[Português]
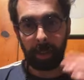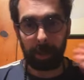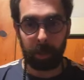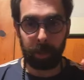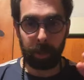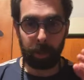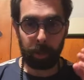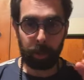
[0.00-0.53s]

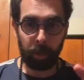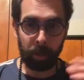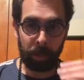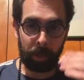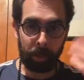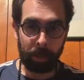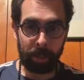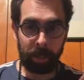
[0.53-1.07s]
agido de
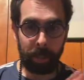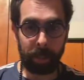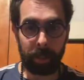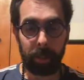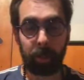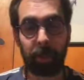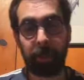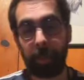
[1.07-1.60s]
outra maneira,
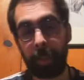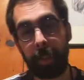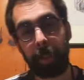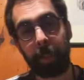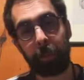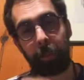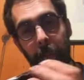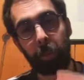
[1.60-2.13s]
que eu
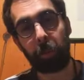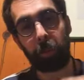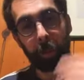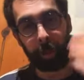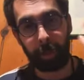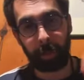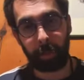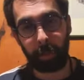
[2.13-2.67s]
deveria ter feito
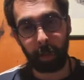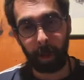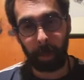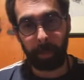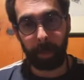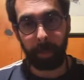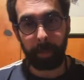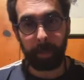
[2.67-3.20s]
de outra
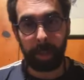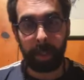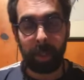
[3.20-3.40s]
forma,